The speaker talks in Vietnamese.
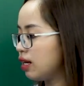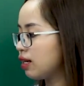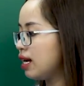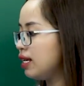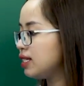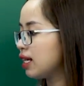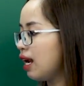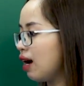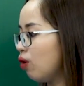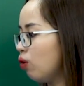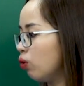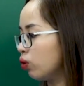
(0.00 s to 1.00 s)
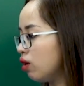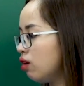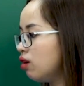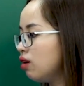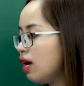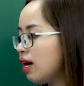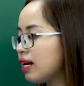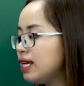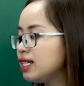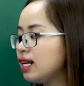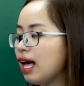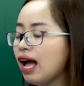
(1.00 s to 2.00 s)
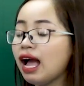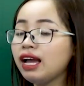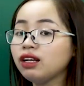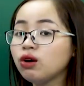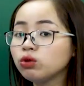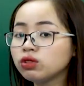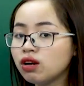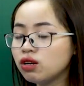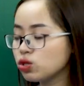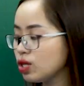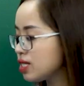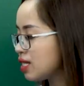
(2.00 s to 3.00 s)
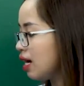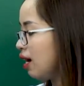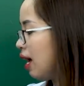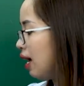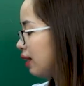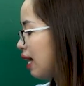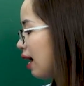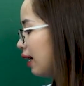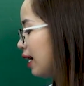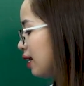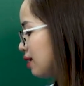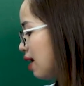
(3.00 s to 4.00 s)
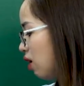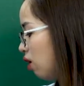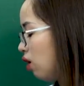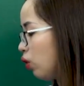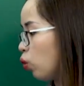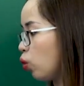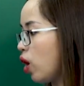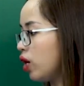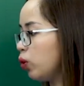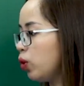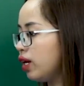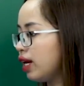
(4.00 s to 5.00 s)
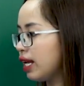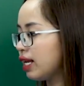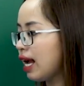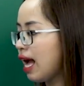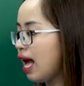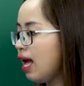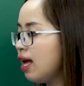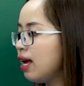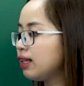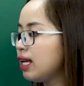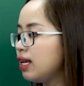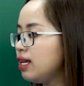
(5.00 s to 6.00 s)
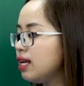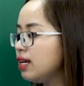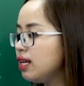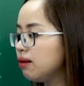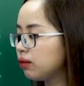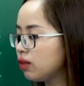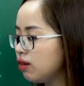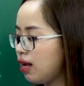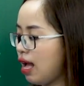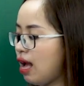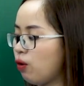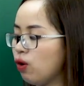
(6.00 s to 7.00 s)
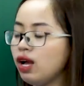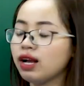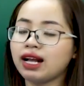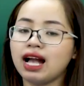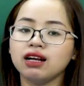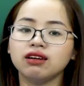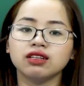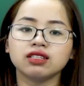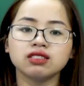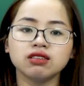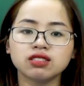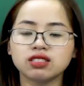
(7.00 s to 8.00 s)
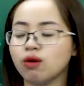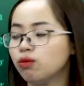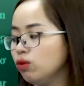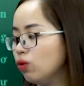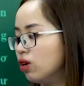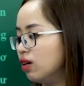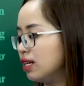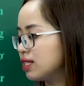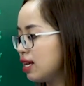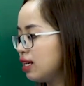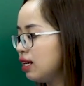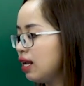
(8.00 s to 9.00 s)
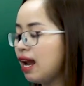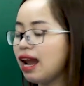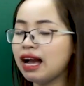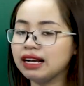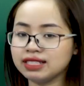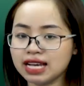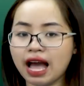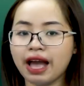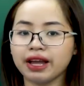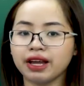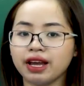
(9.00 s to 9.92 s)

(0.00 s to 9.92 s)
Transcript: Đây chính là khổ thơ, đây chính là hai câu thơ xuất sắc tả cảnh ra khơi của đoàn thuyền đánh cá, thể hiện niềm tự hào, ca ngợi sức sống của người dân làng chài.